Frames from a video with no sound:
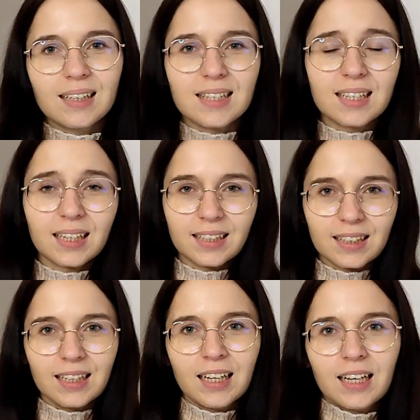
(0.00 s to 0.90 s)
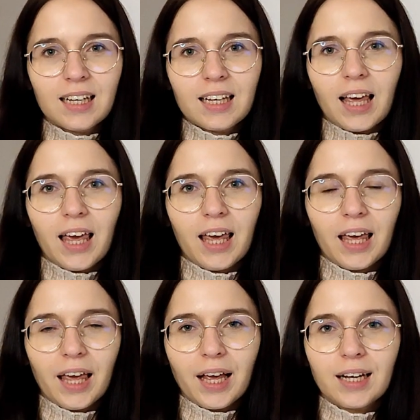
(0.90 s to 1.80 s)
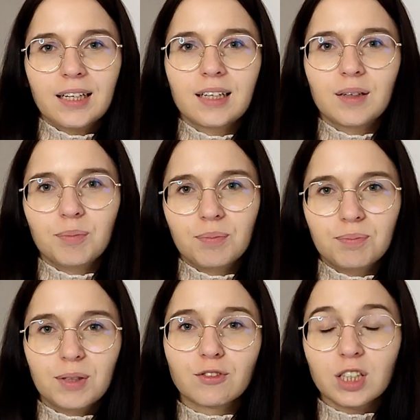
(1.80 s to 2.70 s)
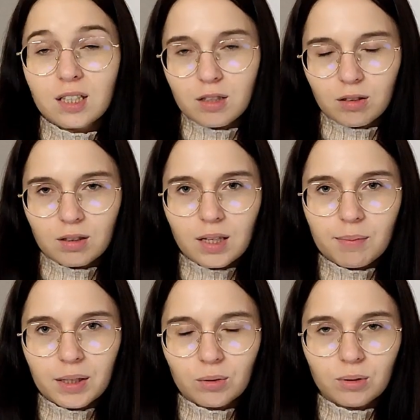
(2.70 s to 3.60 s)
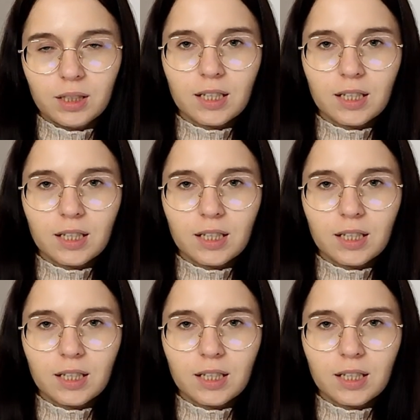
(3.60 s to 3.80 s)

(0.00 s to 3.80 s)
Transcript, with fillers: screen e, pierwszej strony tej matury.